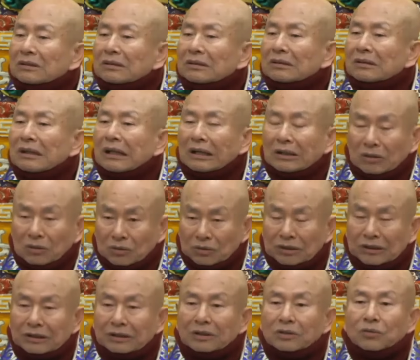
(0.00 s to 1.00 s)
还有
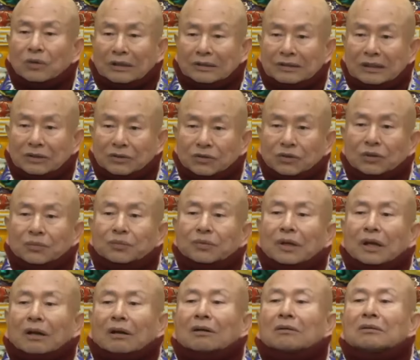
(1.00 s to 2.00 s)
些人晚上睡不
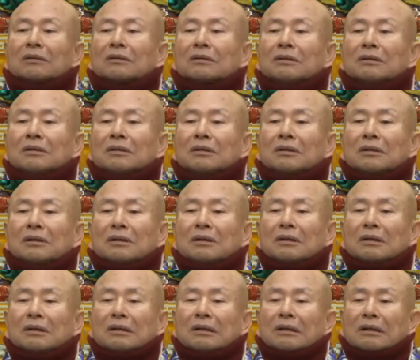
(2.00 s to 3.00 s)
好，
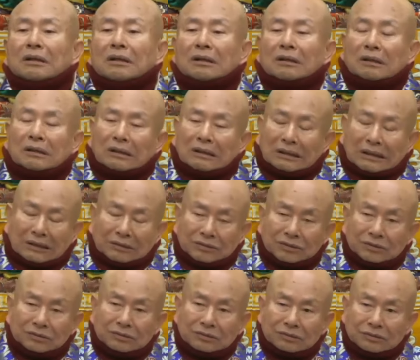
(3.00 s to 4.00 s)
但
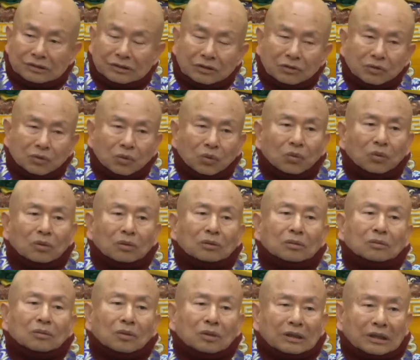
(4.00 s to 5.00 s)
是经
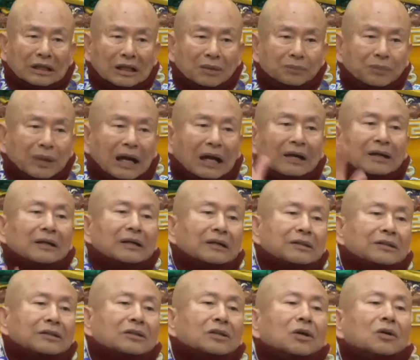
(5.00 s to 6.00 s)
过我给他拍了
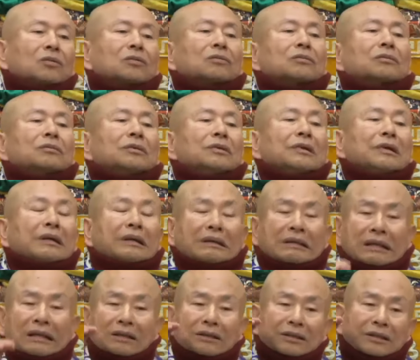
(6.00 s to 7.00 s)
以后，
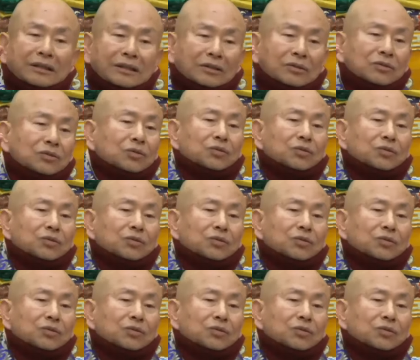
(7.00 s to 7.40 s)
那个领出